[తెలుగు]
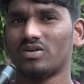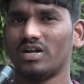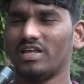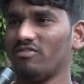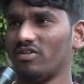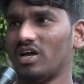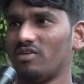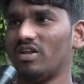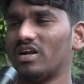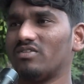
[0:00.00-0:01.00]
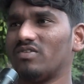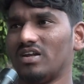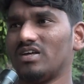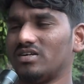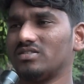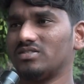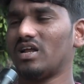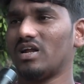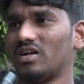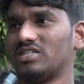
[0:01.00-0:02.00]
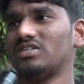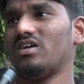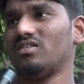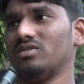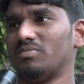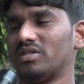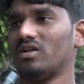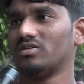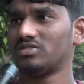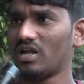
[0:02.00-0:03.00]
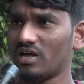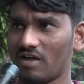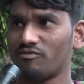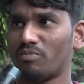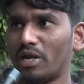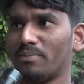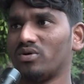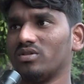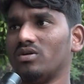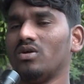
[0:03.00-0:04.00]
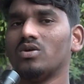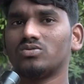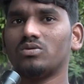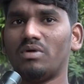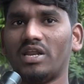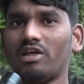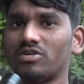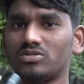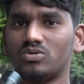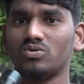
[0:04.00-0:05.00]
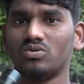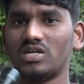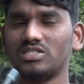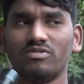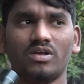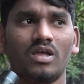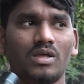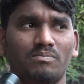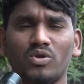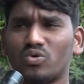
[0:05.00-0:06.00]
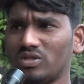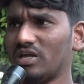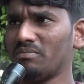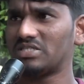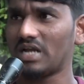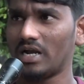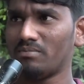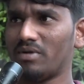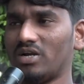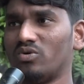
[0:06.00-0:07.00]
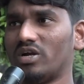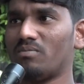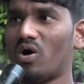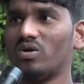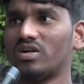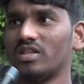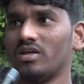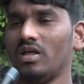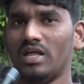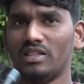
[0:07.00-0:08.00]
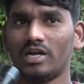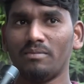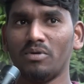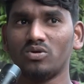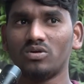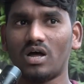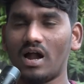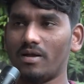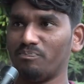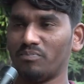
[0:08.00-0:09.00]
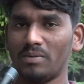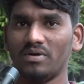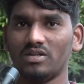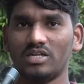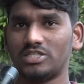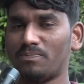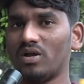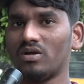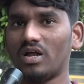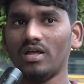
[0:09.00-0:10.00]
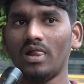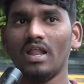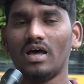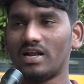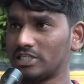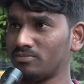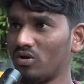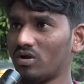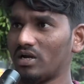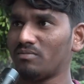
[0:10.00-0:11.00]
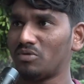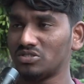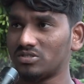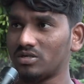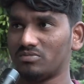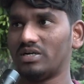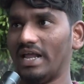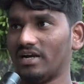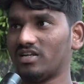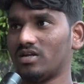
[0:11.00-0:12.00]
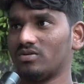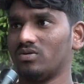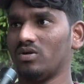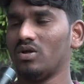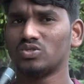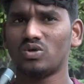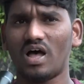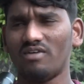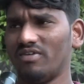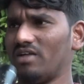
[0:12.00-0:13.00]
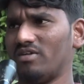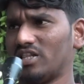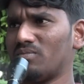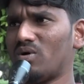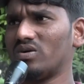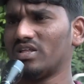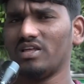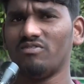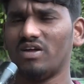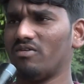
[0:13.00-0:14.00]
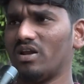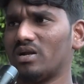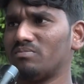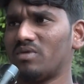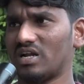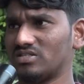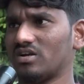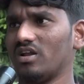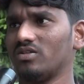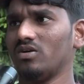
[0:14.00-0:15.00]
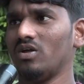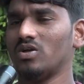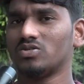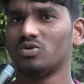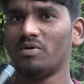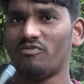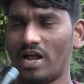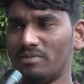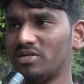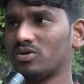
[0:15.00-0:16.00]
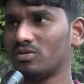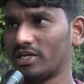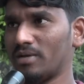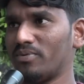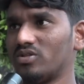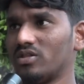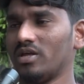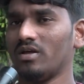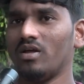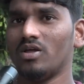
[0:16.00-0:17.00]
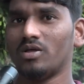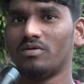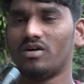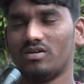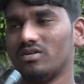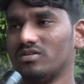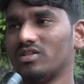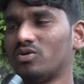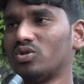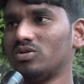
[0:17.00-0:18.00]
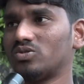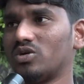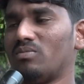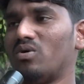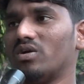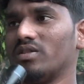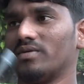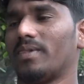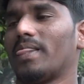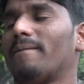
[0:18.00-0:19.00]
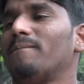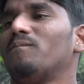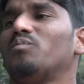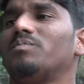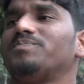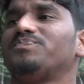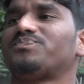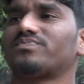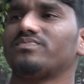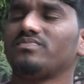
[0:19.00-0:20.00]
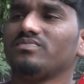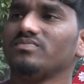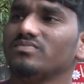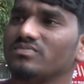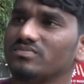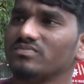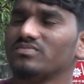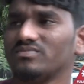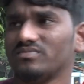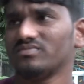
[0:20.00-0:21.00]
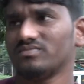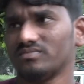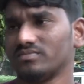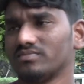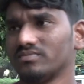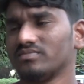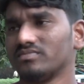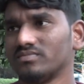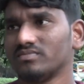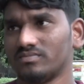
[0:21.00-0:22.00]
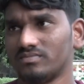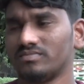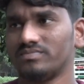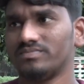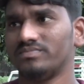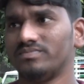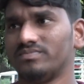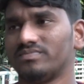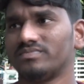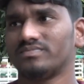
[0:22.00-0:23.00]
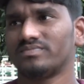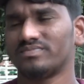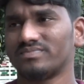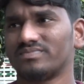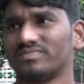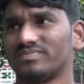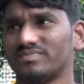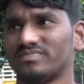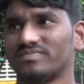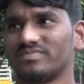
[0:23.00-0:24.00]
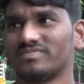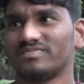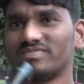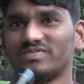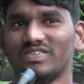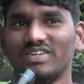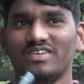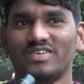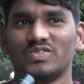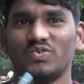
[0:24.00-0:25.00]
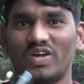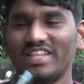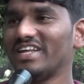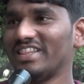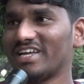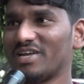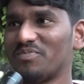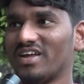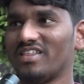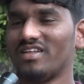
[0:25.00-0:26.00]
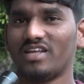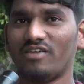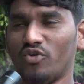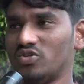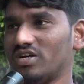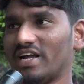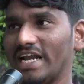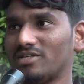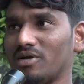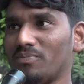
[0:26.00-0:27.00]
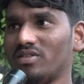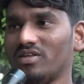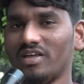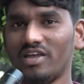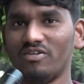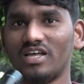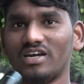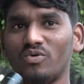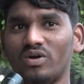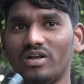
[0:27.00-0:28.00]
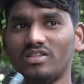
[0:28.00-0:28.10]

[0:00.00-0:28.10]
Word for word: కానీ ఈ విధంగా వెళ్ళడం వల్ల చాలా నచ్చట్లేదు ఈ మధ్యలో చాలా గ్రాఫ్ పడిపోయింది సో మై రిక్వెస్ట్ టు ఆర్జీవి మీరు కొద్దిగా మీ స్టాండర్ బట్టి ఉంటే బాగుంటుంది ఎందుకంటే మీరు మేబీ నేను చెప్పాను కానీ రాజమౌళి కన్నా మంచి డైరెక్టర్ తను సో ఆ వేళ వెళ్తే బాగుంటుంది ఈ వేళ వెళ్ళడం మాకు నచ్చట్లేదు సో మీ ఫ్యాన్ బేస్ కూడా తగ్గిపోతుంది ఇది గుర్తుంచుకుంటే బాగుంటుంది అంటే ఒకప్పుడు సొసైటీకి మంచి ఓరి మెసేజ్ ఓరియంటెడ్ సినిమాలు తీశాడు అట్లాంటిది ఇప్పుడు ఇట్లాంటి సినిమాలు ఎందుకు తీస్తున్నాడు సో అది నేను ఇందాక చెప్పినా కదా తన ఫ్యూచర్ నాకు అర్థమైపోయింది ఈ విధంగా ఉంటే